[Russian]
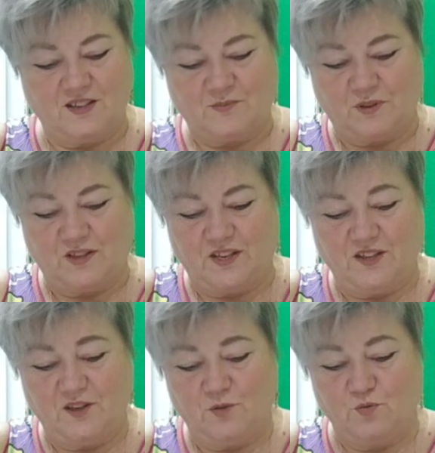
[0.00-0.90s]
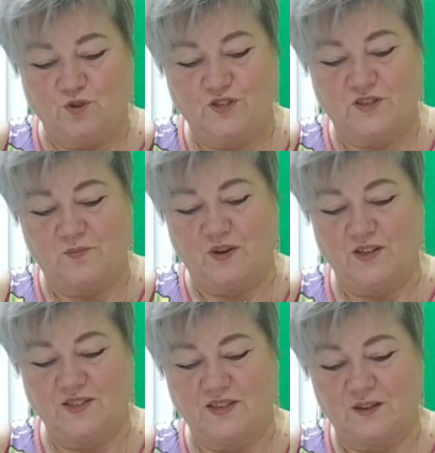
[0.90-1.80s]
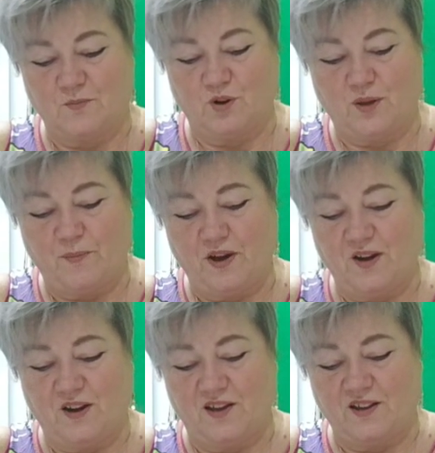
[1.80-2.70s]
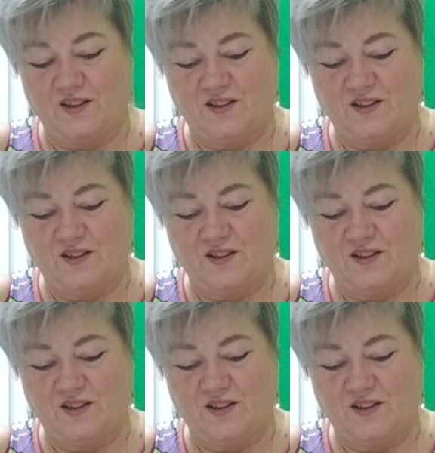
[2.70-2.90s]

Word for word: С мандарины хуже снимается, она более мягкая.